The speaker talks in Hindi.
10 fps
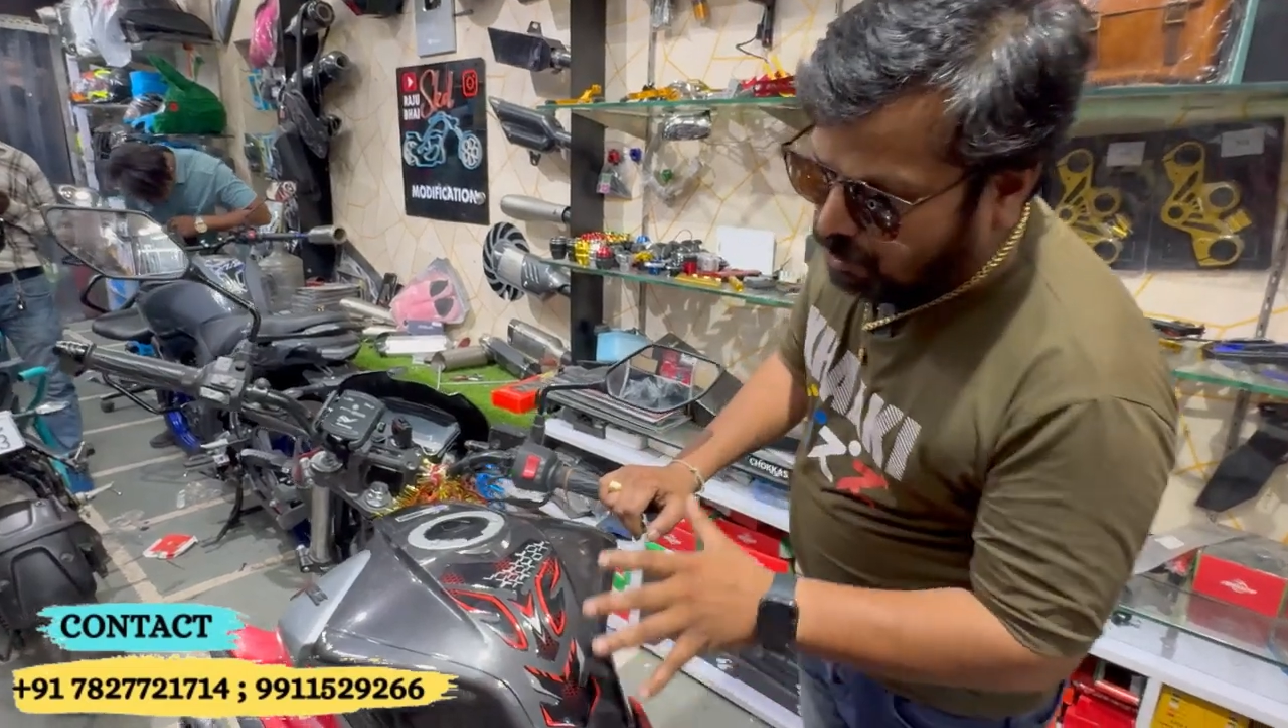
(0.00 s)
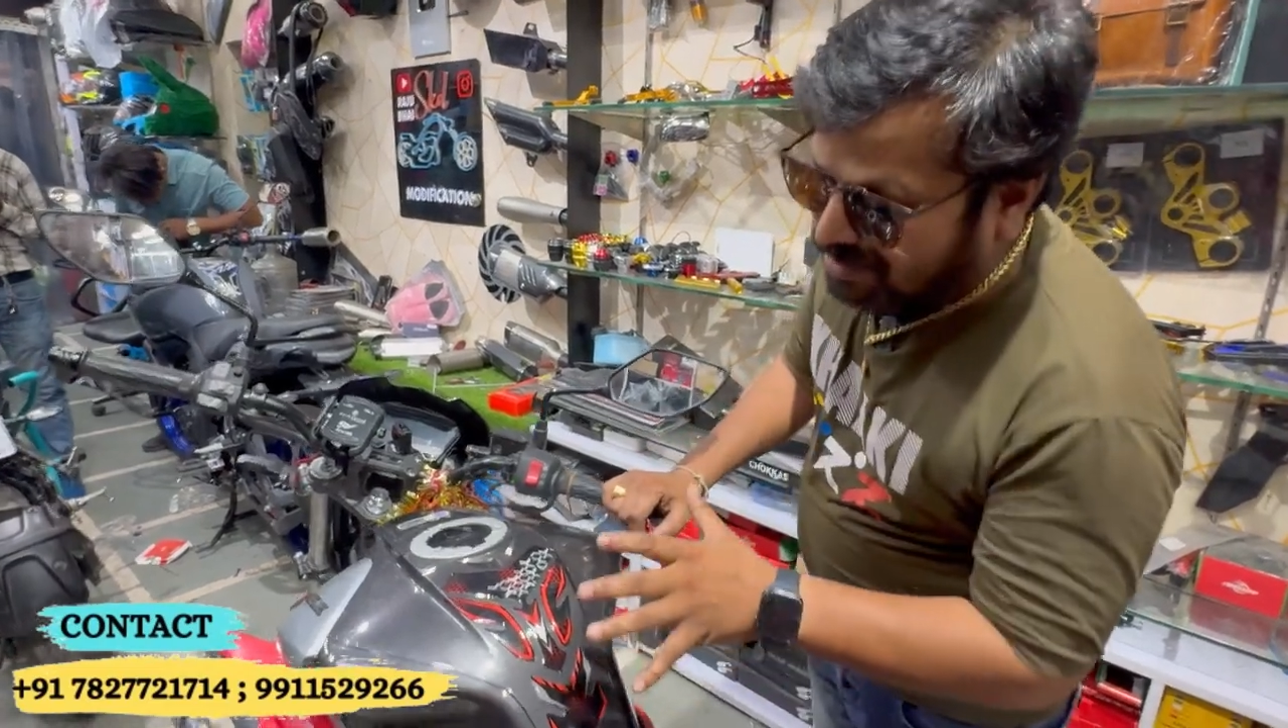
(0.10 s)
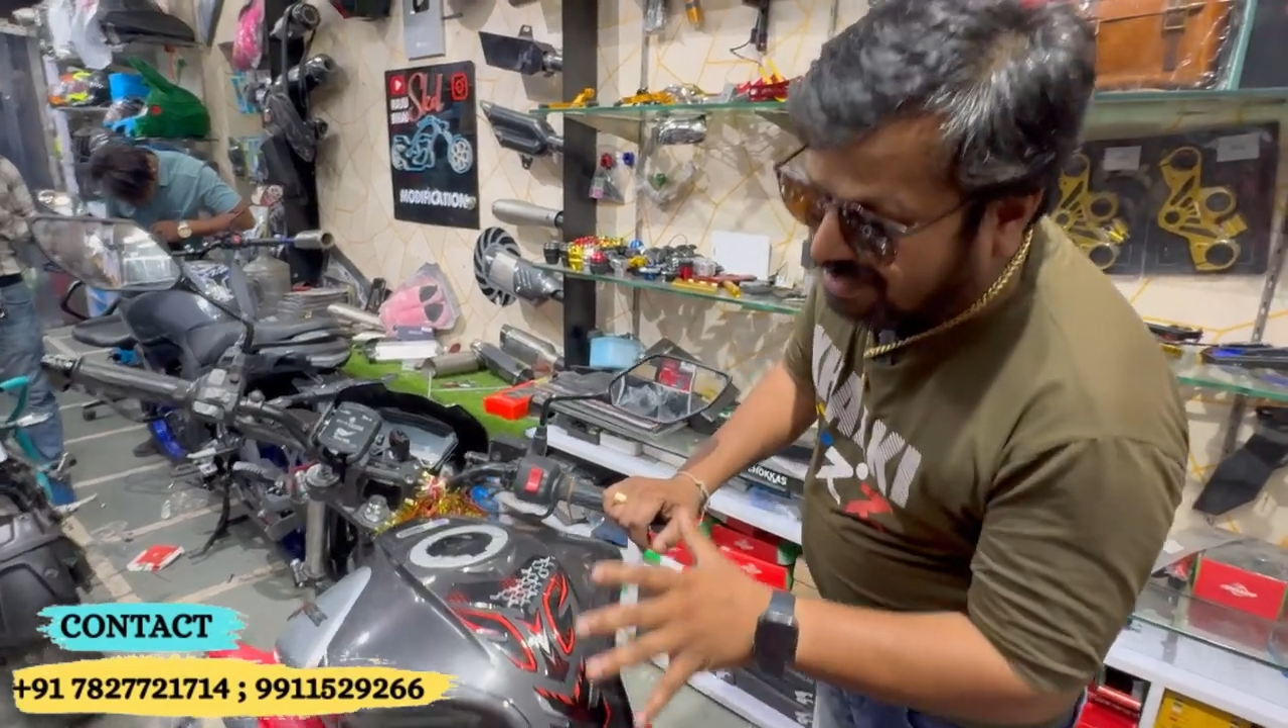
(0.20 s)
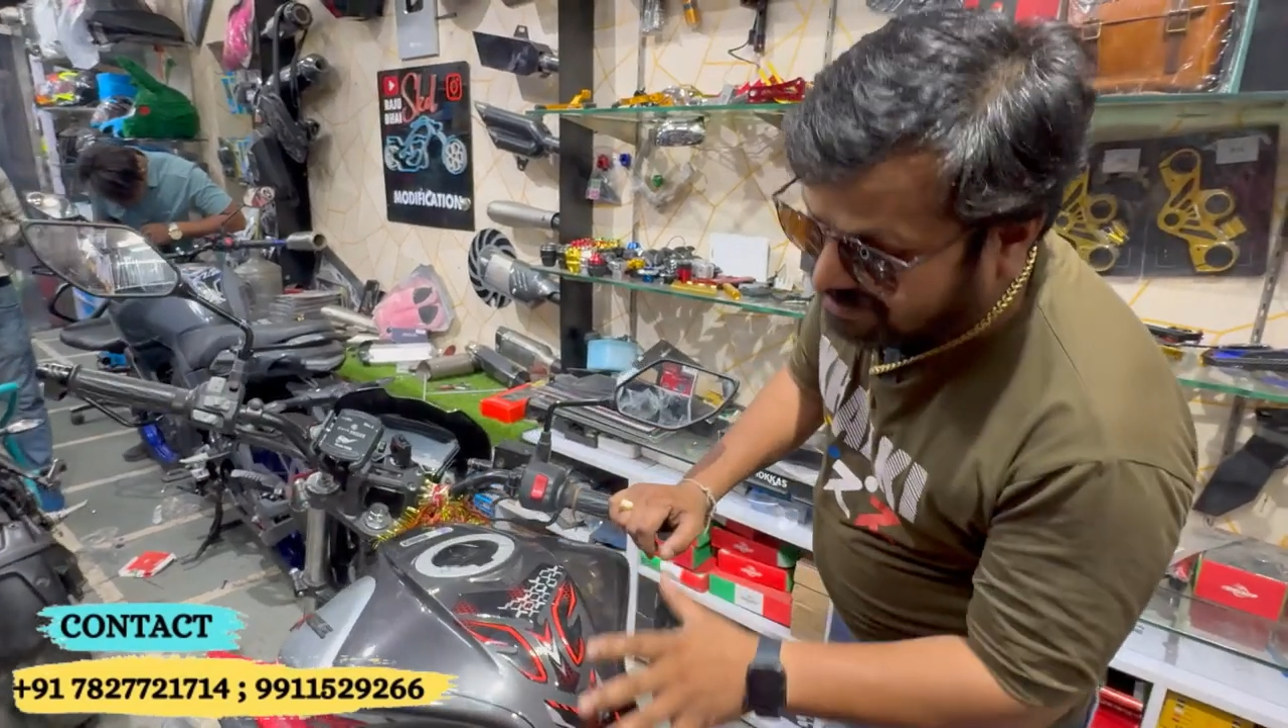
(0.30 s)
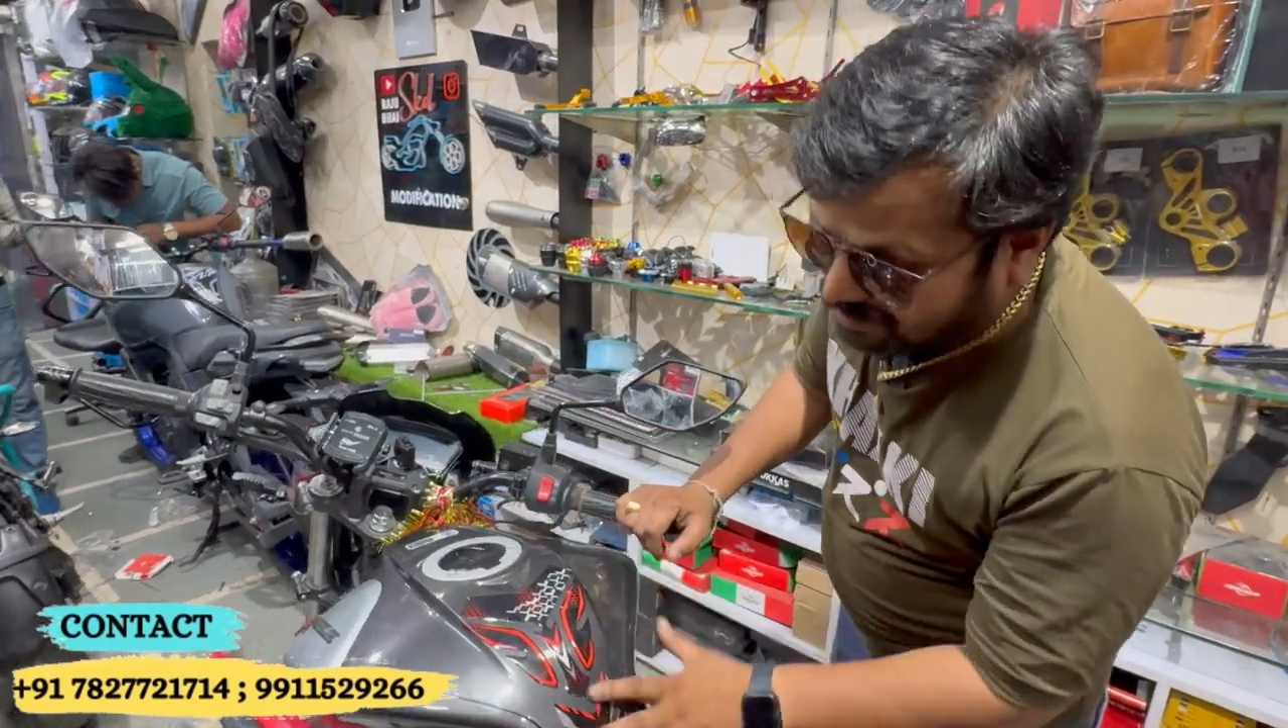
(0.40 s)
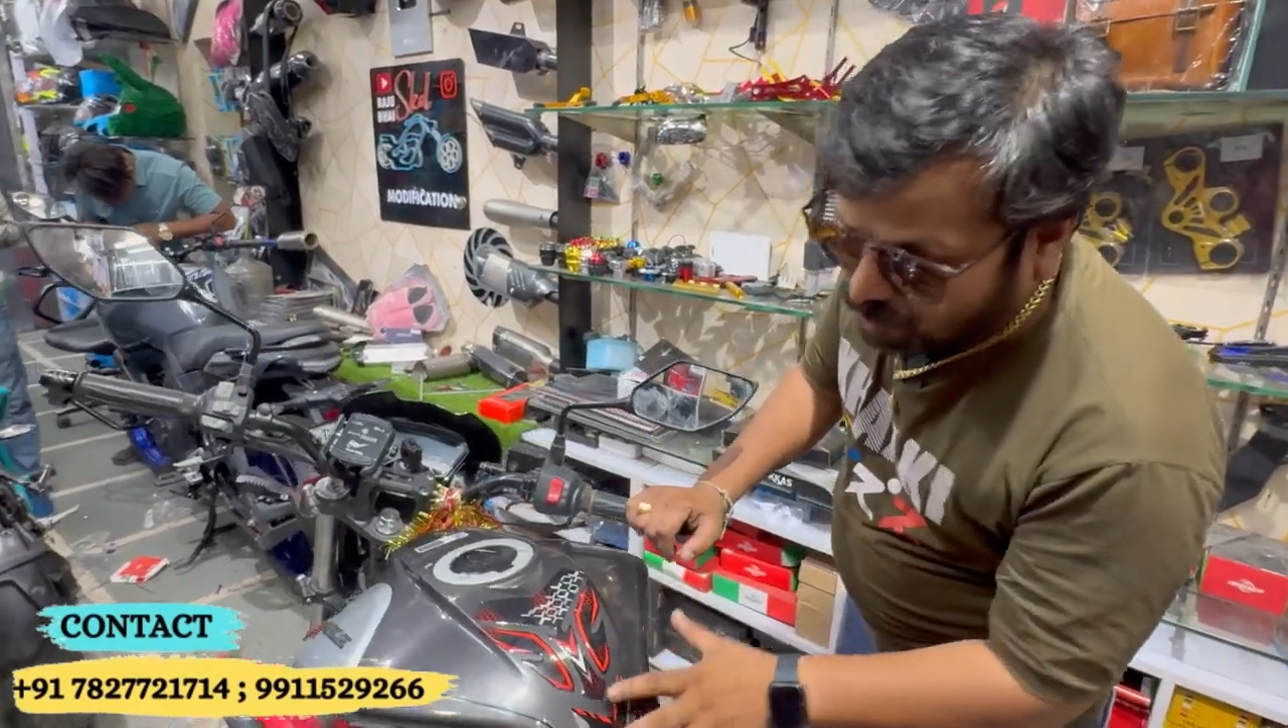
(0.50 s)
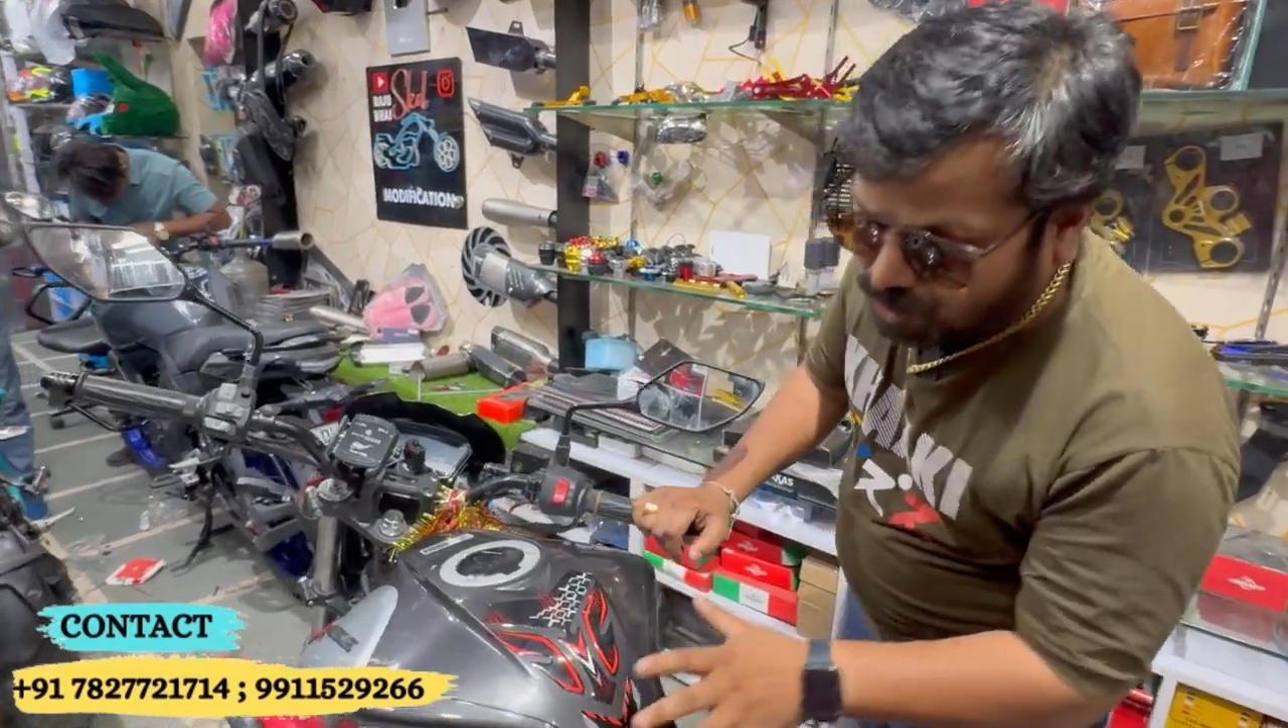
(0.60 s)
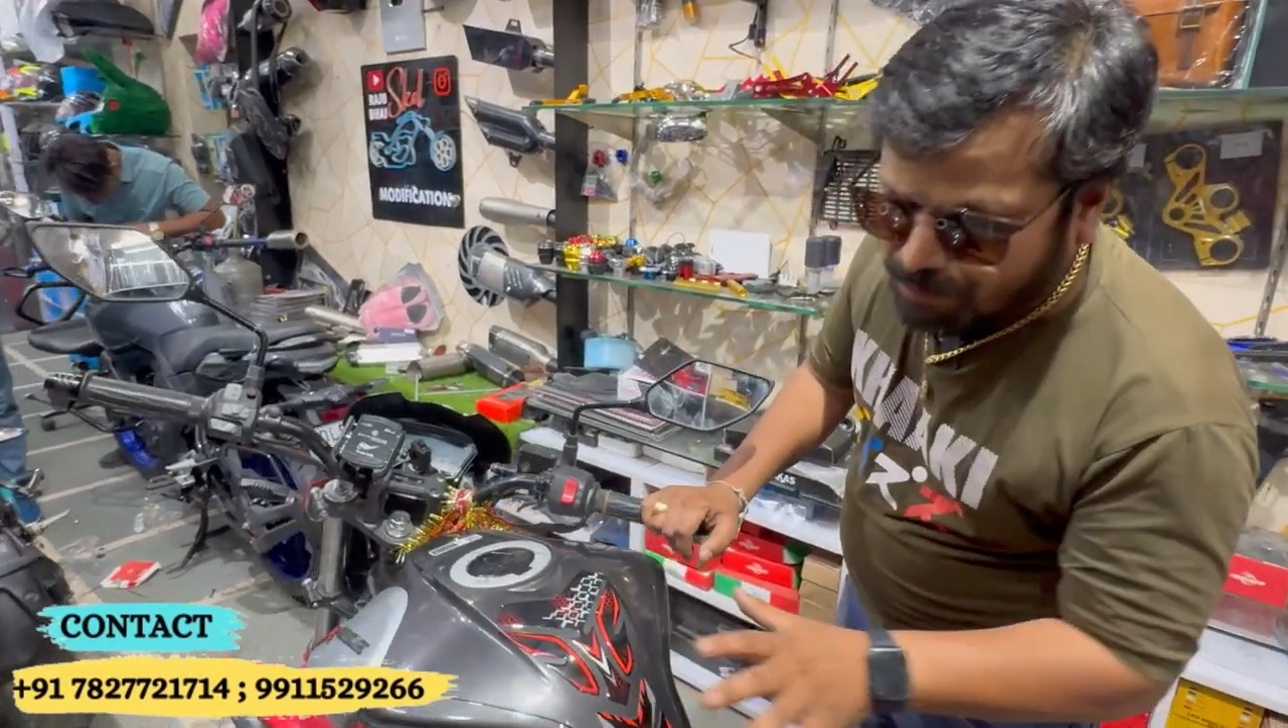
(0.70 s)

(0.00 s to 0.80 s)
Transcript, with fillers: पूरी तरीके से क्योंकि